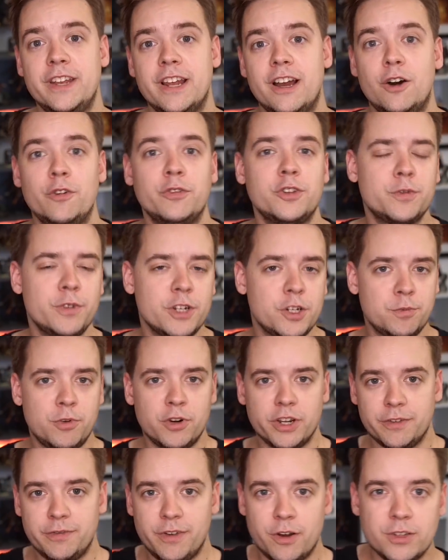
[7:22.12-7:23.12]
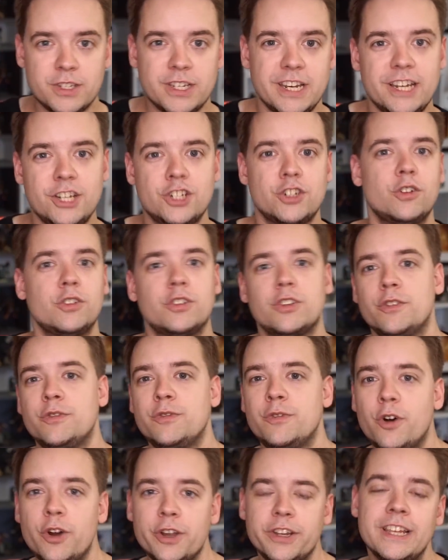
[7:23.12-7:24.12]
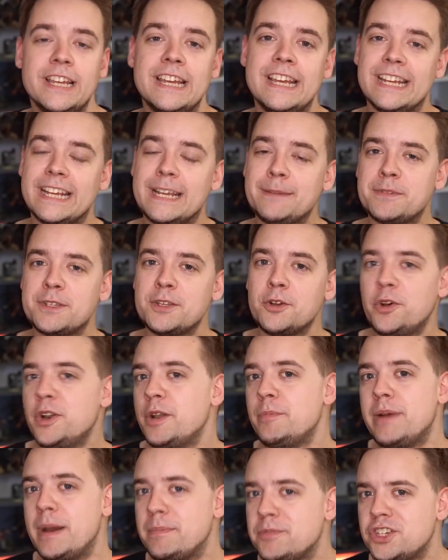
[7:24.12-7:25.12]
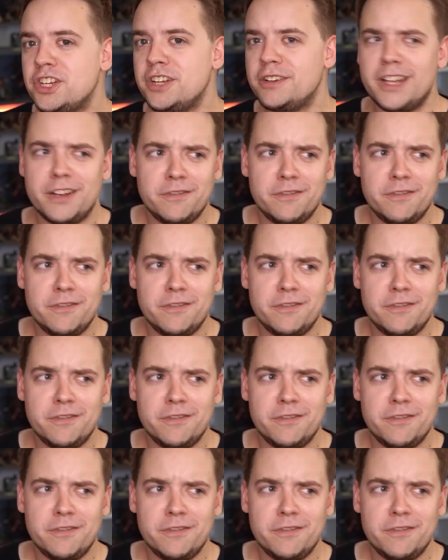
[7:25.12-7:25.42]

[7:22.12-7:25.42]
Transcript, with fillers: wieder auf twitch.tv slash drfreud gibt es eine Runde PUBG,